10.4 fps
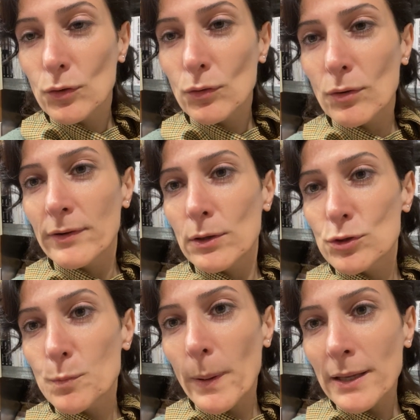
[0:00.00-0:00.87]
dove lo
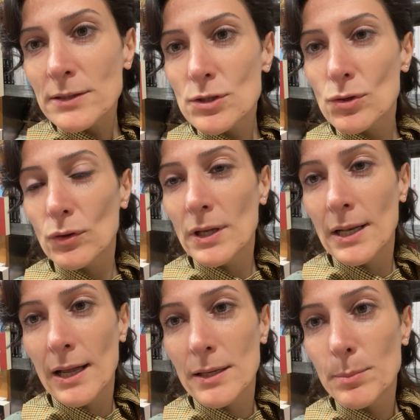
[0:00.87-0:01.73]
spazio
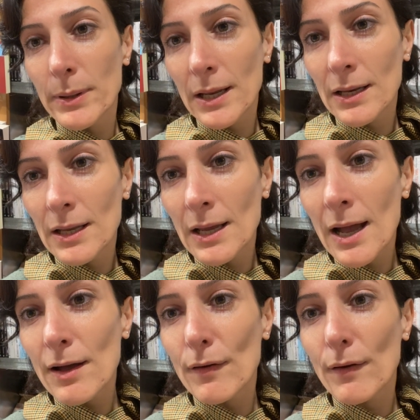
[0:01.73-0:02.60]
della
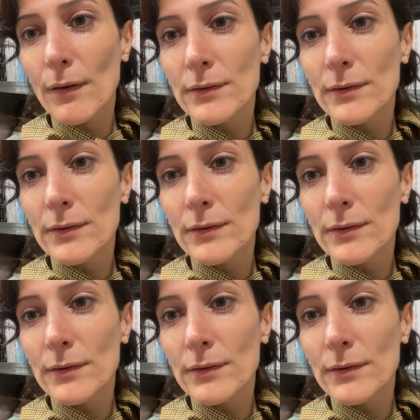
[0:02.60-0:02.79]
libreria